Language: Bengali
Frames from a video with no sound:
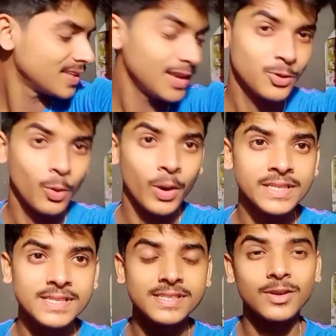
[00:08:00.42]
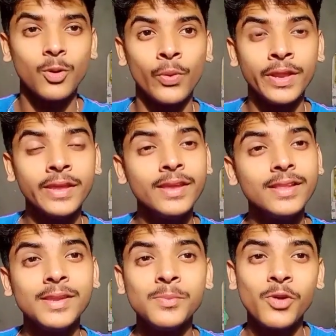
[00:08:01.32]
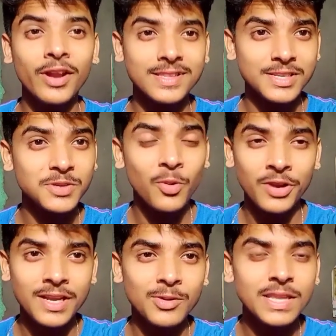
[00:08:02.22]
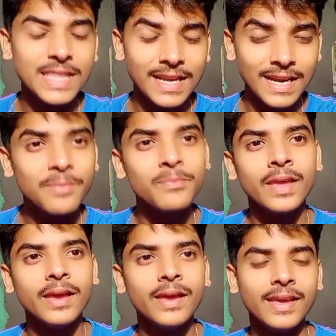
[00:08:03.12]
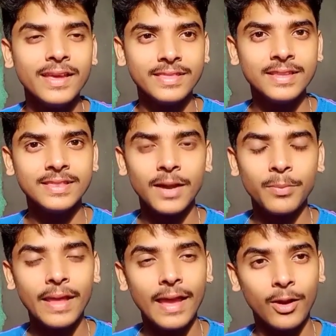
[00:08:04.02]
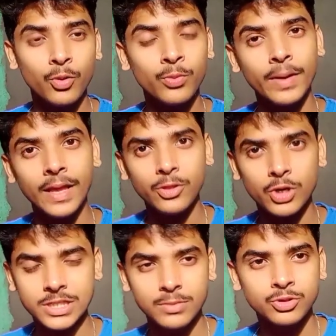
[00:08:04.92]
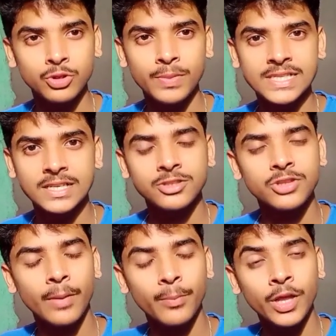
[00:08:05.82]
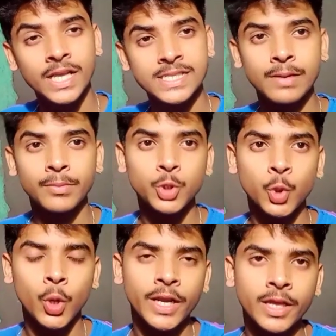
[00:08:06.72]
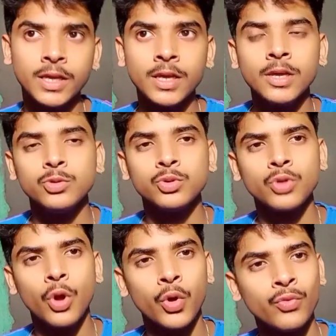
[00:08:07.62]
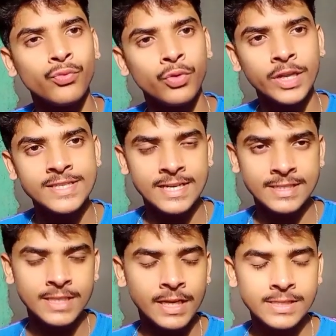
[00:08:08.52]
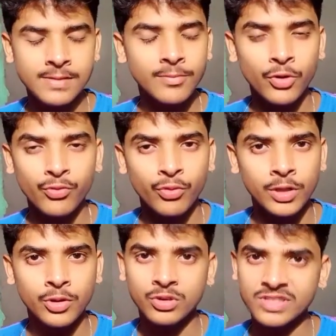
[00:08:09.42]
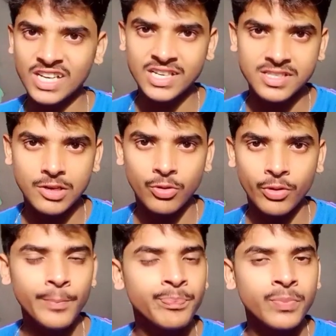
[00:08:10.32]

একটুখানি জাস্ট অনেক দিন পর আজকে একটু বইটা খুলে দেখলাম দেন তারপরে এখন প্রায় দশটা মতন বেজে গেছে তারপরে গেছিলাম আমার দোকানে তো তখন ফোনটা চার্জে দিয়ে গেছিলাম কারণ ফোনটা তখন চার্জ ছিল না